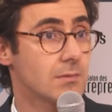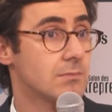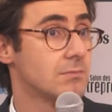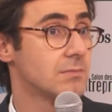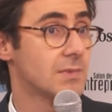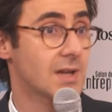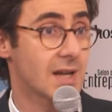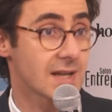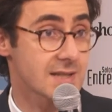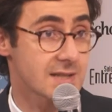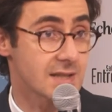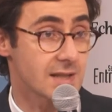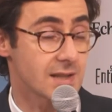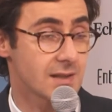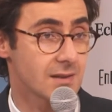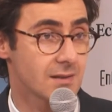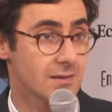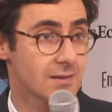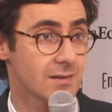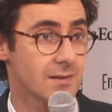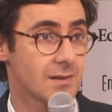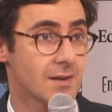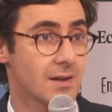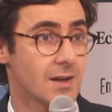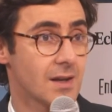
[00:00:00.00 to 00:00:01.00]
classiques.
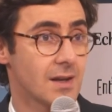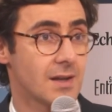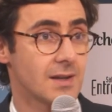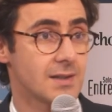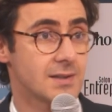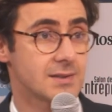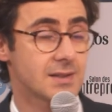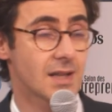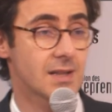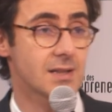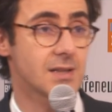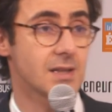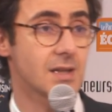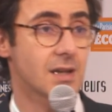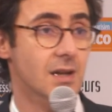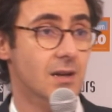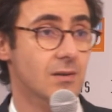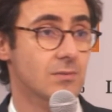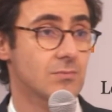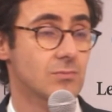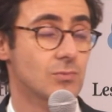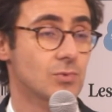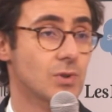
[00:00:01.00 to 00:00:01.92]
C'est-à-dire,